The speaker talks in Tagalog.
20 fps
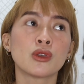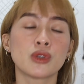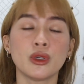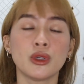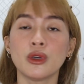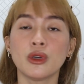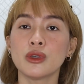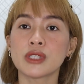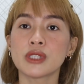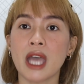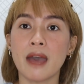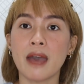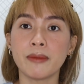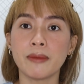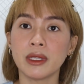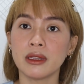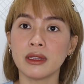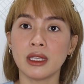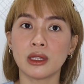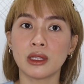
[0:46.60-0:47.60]
So, yung sa
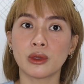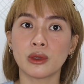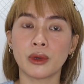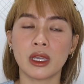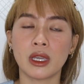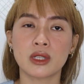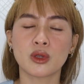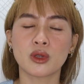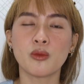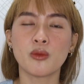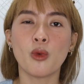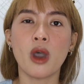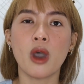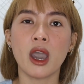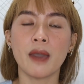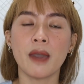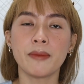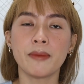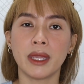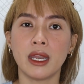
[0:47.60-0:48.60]
amin dito is,
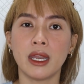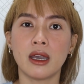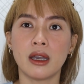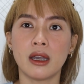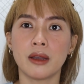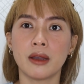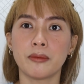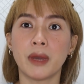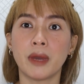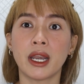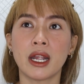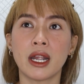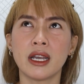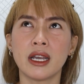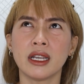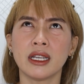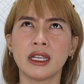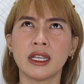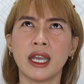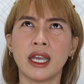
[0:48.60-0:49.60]
kumuha kami ng
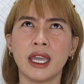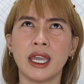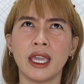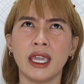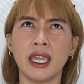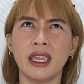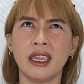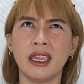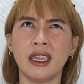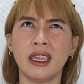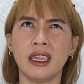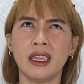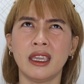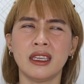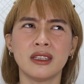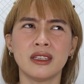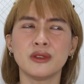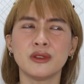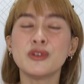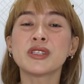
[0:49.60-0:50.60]
barangay,
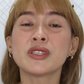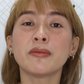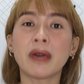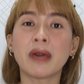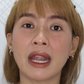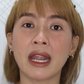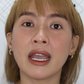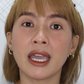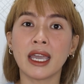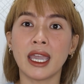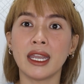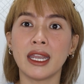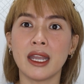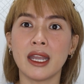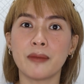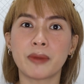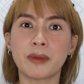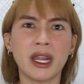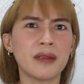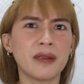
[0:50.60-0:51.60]
dun sa barangay
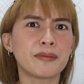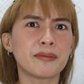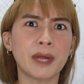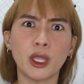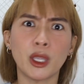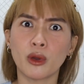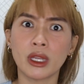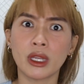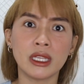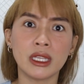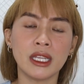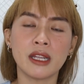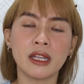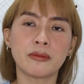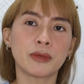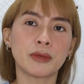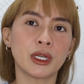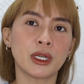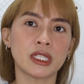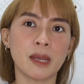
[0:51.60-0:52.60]
ng priority
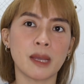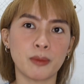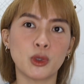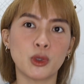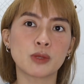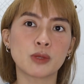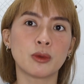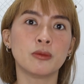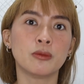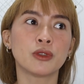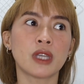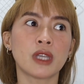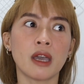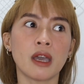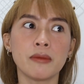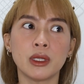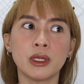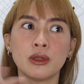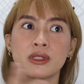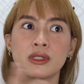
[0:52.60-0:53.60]
number. Tapos, pumunta
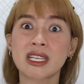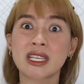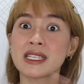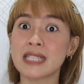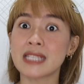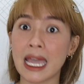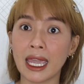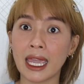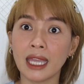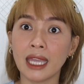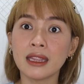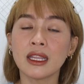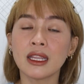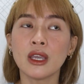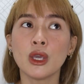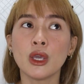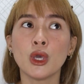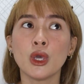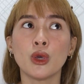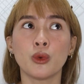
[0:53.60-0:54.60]
kami dun sa site,
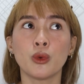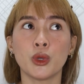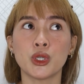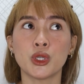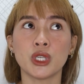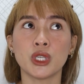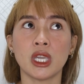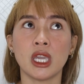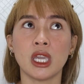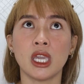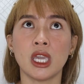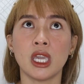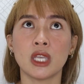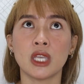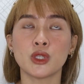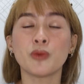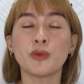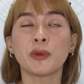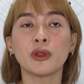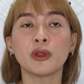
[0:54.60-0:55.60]
which
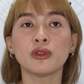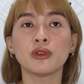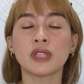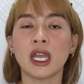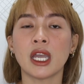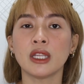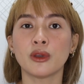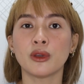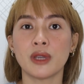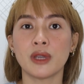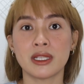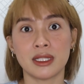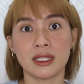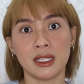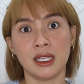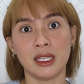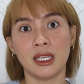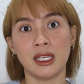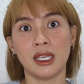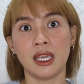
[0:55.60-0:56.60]
is, yung pinuntahan ko
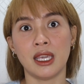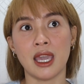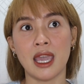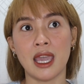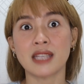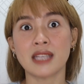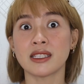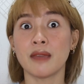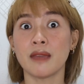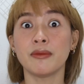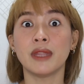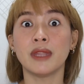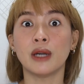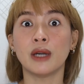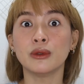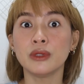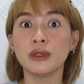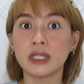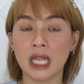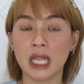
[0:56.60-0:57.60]
is si SM
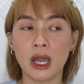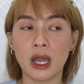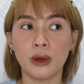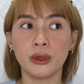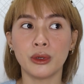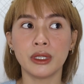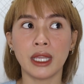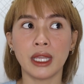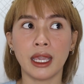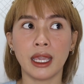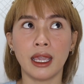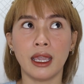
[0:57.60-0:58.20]
Downtown.